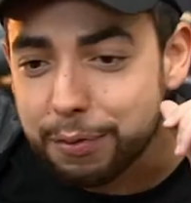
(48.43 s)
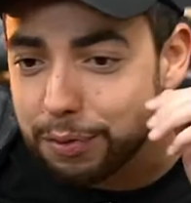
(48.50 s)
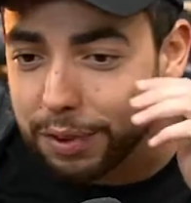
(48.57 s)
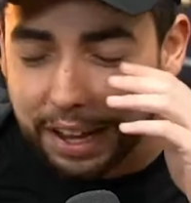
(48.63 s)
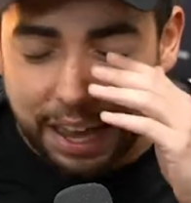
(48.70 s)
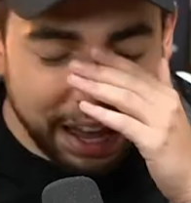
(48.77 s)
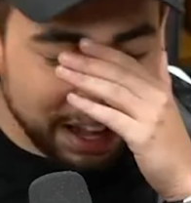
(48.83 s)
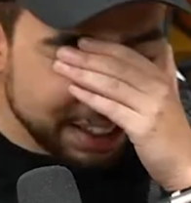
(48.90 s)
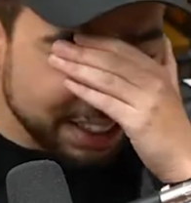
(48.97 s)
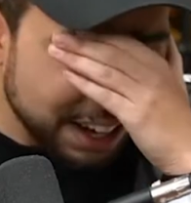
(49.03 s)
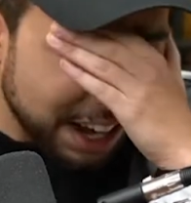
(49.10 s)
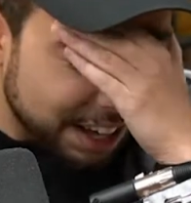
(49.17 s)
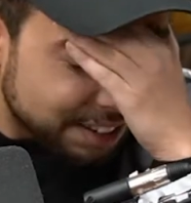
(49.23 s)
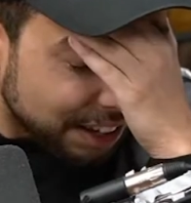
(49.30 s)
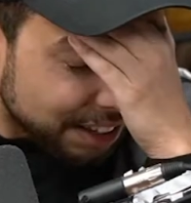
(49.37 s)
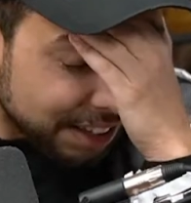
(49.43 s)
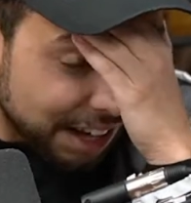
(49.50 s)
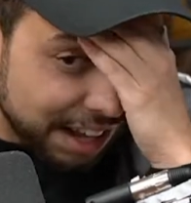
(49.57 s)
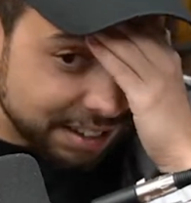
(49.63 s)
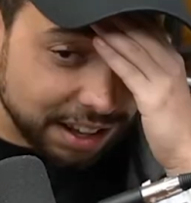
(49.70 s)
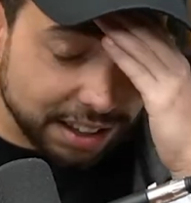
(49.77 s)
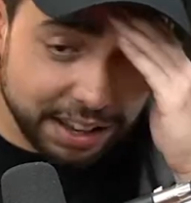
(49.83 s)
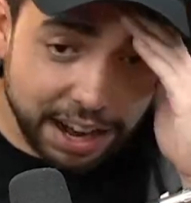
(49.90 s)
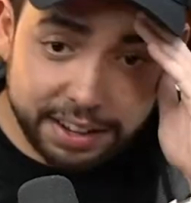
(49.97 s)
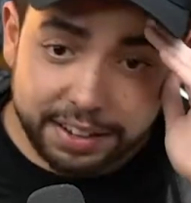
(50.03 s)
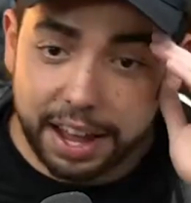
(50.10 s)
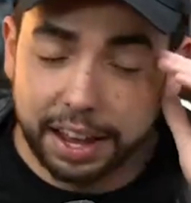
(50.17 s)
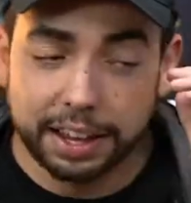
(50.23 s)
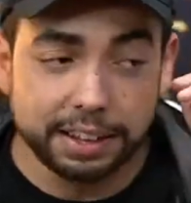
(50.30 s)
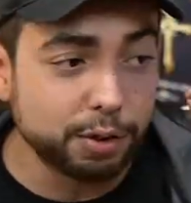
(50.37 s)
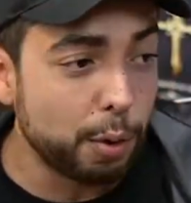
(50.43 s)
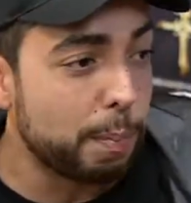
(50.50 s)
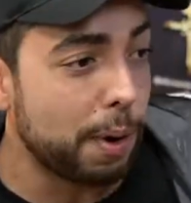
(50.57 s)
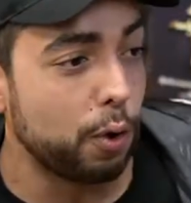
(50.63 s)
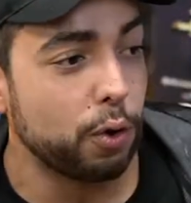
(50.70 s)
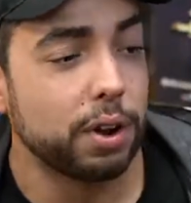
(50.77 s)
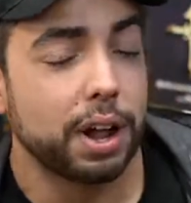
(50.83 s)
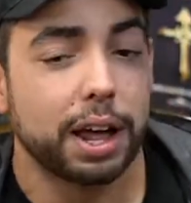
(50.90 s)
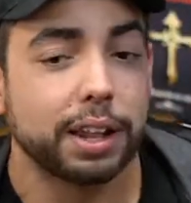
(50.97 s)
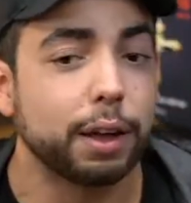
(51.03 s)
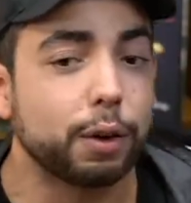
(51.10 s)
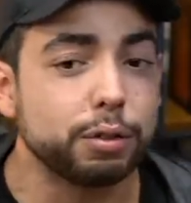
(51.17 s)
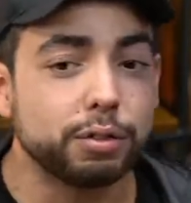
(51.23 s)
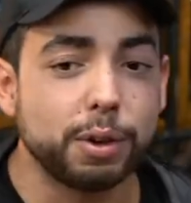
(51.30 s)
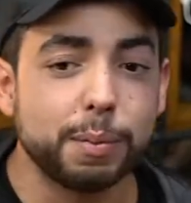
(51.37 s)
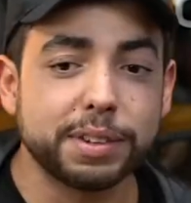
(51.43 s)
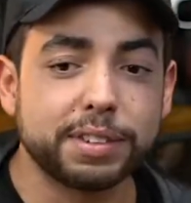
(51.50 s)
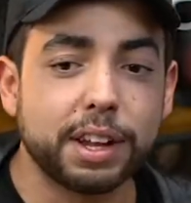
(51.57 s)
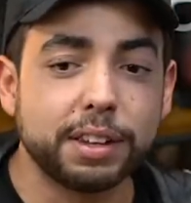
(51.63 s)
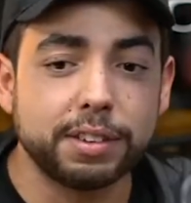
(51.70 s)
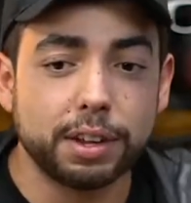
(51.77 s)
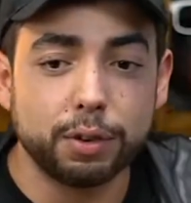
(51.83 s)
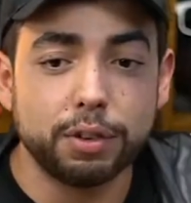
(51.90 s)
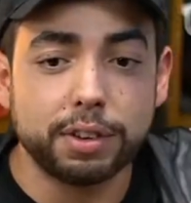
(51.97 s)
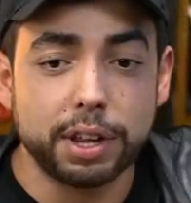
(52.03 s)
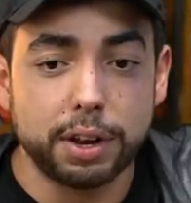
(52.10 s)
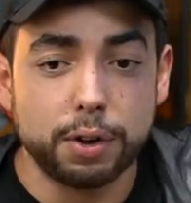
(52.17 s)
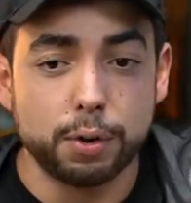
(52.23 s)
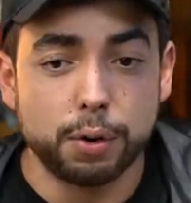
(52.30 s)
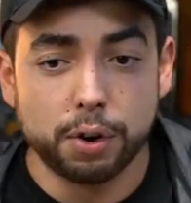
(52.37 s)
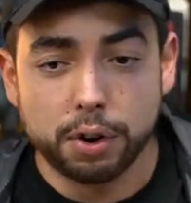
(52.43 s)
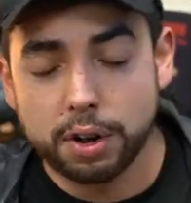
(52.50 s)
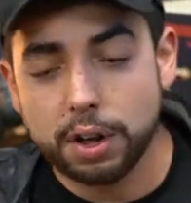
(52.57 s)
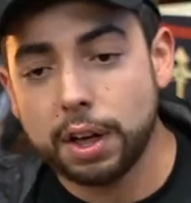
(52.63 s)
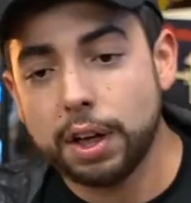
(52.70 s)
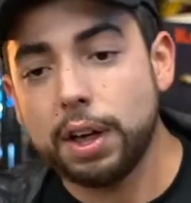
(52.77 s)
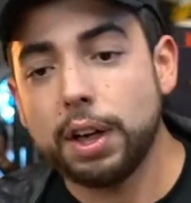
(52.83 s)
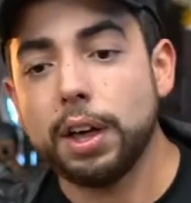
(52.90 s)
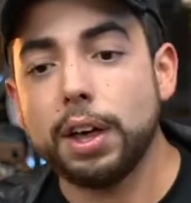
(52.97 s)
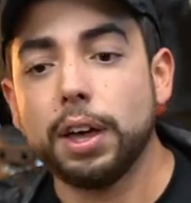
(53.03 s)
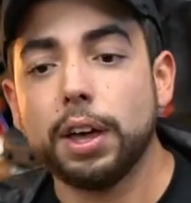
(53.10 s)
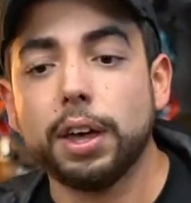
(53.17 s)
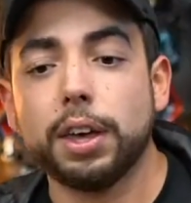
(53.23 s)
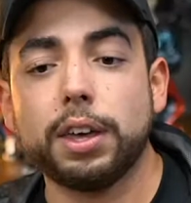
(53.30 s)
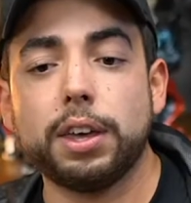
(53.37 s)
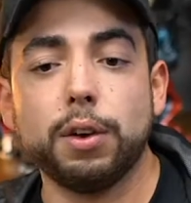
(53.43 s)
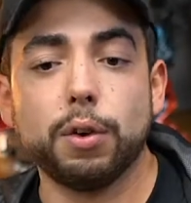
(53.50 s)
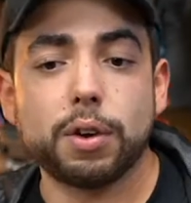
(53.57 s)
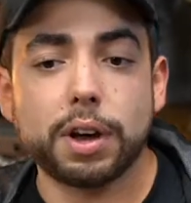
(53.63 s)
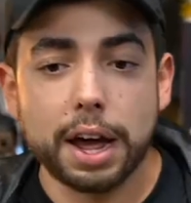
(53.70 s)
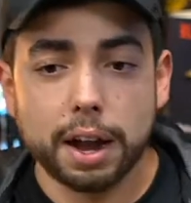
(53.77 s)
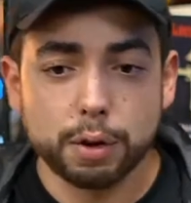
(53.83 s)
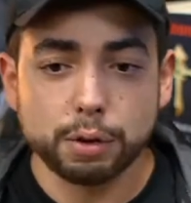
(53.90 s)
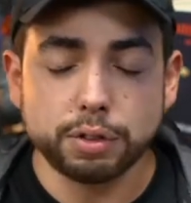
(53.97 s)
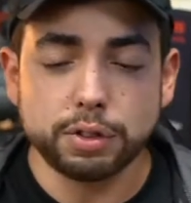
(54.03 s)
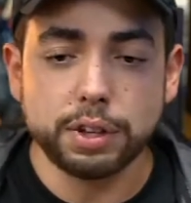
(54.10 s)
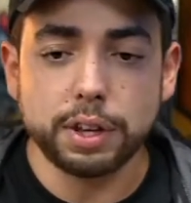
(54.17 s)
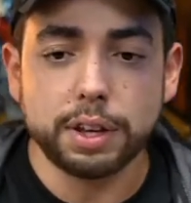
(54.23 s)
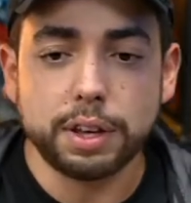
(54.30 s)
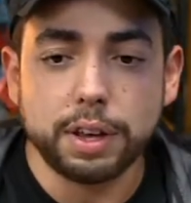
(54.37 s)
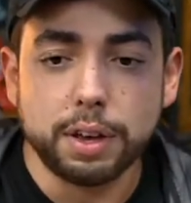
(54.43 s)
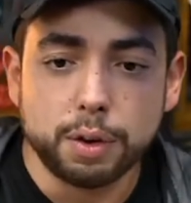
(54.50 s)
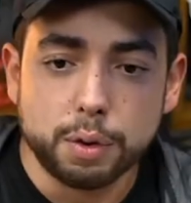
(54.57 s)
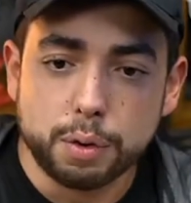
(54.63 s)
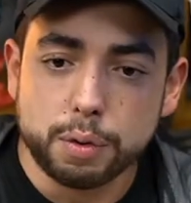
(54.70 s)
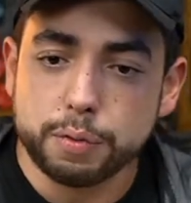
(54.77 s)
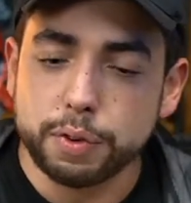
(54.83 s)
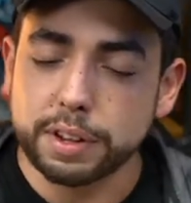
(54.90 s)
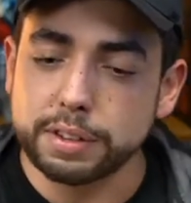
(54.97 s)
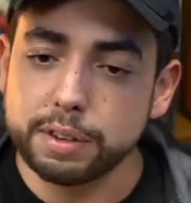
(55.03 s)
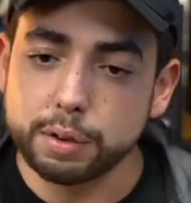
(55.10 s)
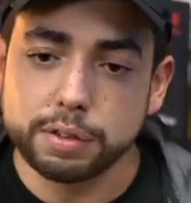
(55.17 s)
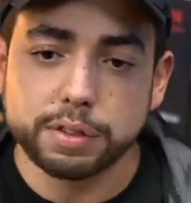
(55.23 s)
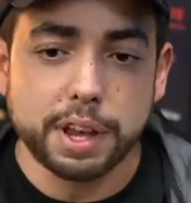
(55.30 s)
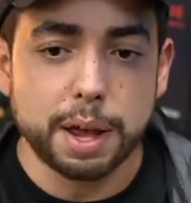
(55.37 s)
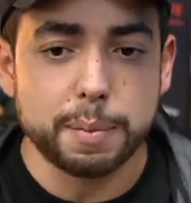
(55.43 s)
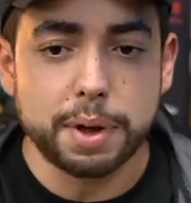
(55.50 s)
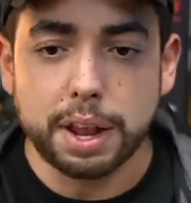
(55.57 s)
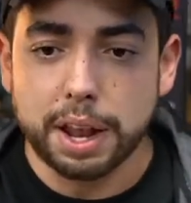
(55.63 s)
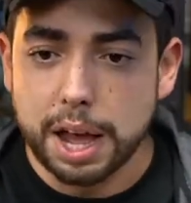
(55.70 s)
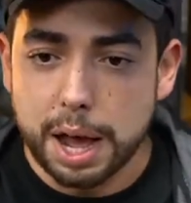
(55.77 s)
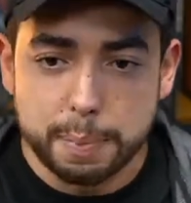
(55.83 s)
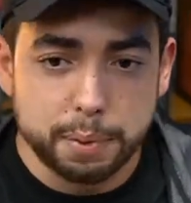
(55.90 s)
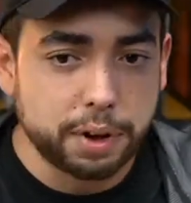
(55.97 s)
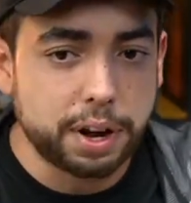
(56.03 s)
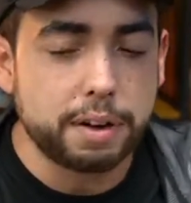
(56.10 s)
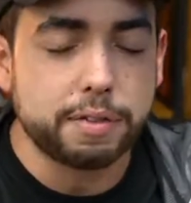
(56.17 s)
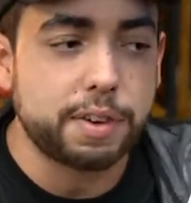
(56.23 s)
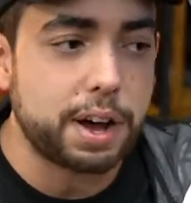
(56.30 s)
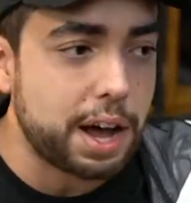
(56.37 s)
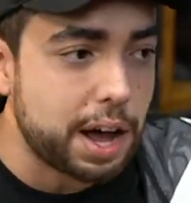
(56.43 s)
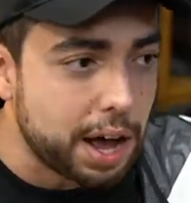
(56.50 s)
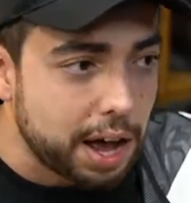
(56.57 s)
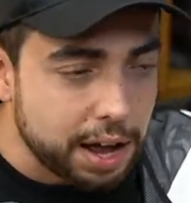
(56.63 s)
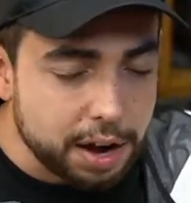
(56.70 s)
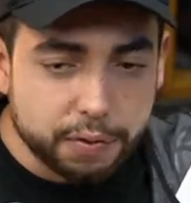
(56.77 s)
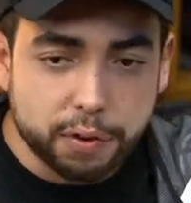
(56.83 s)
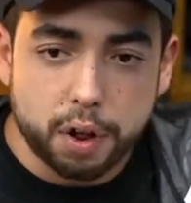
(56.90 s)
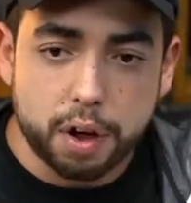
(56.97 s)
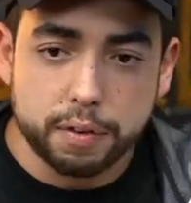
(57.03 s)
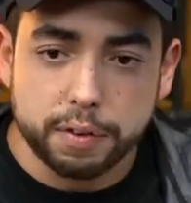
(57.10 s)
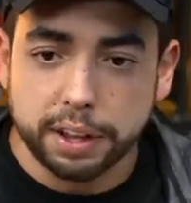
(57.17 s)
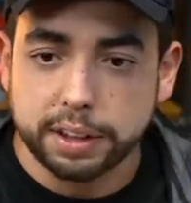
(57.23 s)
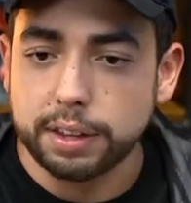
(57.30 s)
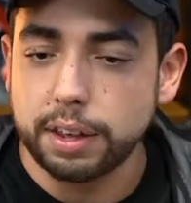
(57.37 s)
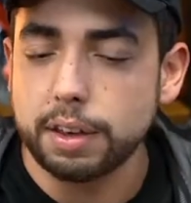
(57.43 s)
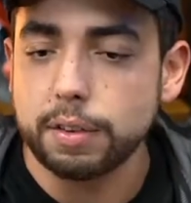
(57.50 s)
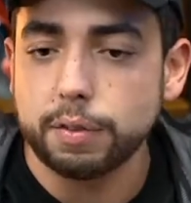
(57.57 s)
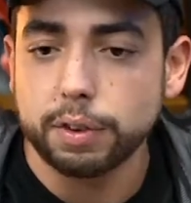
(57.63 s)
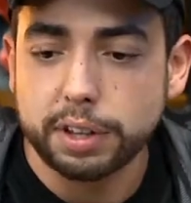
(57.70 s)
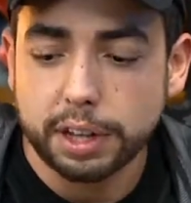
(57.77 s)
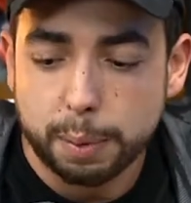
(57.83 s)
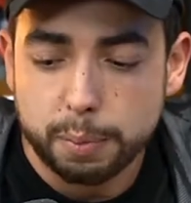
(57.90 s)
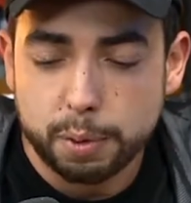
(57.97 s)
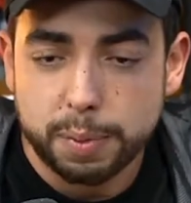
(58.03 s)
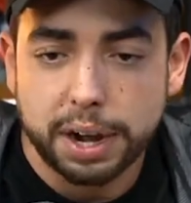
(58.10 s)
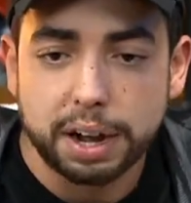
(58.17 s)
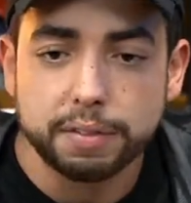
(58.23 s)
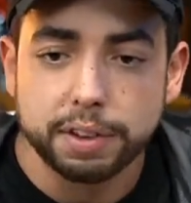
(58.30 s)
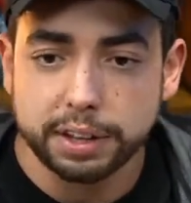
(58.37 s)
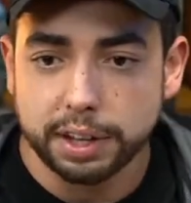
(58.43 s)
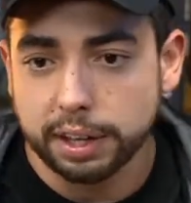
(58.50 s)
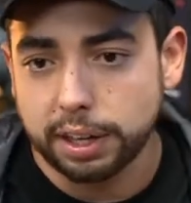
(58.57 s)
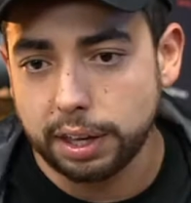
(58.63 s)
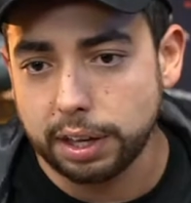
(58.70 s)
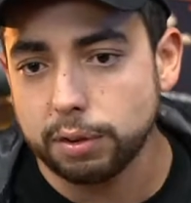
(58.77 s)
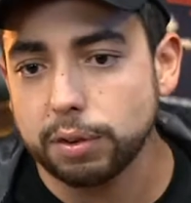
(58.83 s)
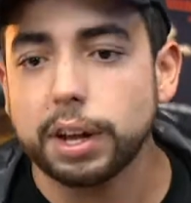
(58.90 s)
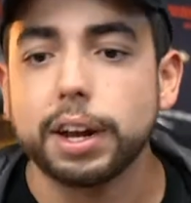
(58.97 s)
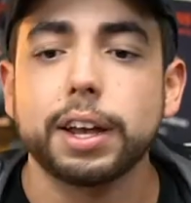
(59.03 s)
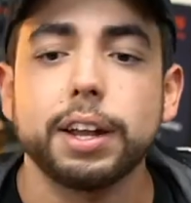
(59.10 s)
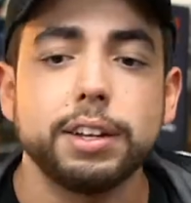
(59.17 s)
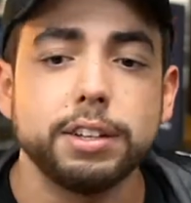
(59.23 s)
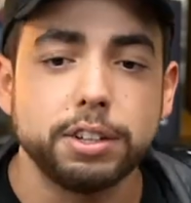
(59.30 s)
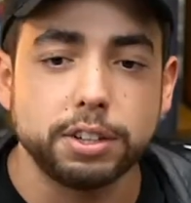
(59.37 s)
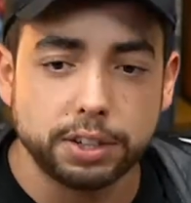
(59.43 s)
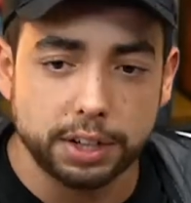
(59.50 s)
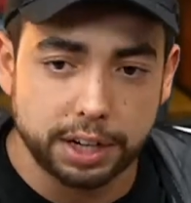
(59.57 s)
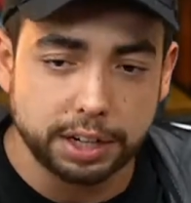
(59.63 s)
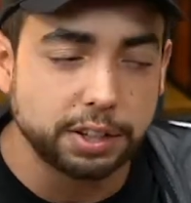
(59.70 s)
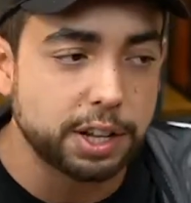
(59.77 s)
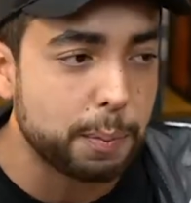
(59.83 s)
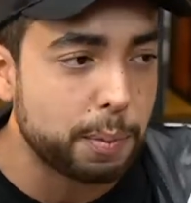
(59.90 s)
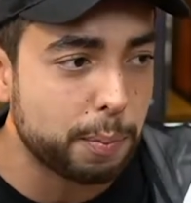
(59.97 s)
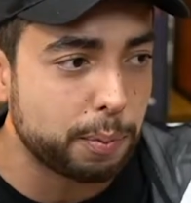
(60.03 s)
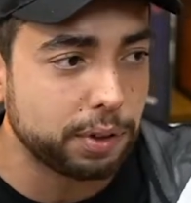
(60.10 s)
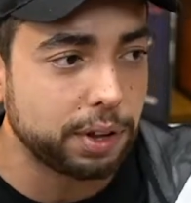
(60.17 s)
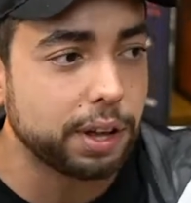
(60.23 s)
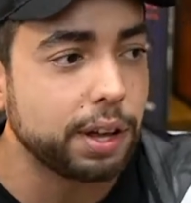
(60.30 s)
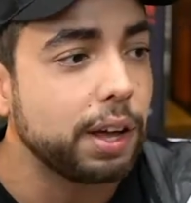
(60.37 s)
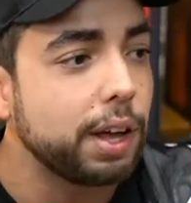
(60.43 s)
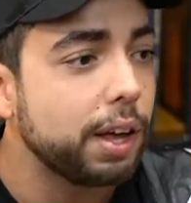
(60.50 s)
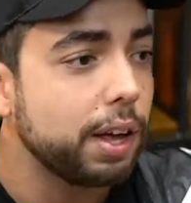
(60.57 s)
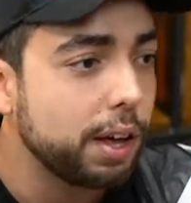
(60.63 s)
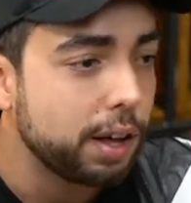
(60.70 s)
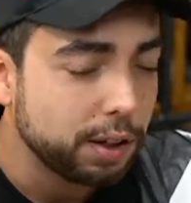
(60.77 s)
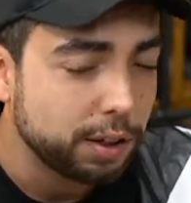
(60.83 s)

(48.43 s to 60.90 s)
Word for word: Aí fiquei atrás, atrás, atrás. Aí aqui em São Paulo nada. Aí consegui uma cidadezinha do interior que o cara conseguiu fazer um esquema lá pra eu gravar. ele falou: Ó, vai ter, vou ter que abrir uma gaveta aqui do cara que era é indigente e tal, pra poder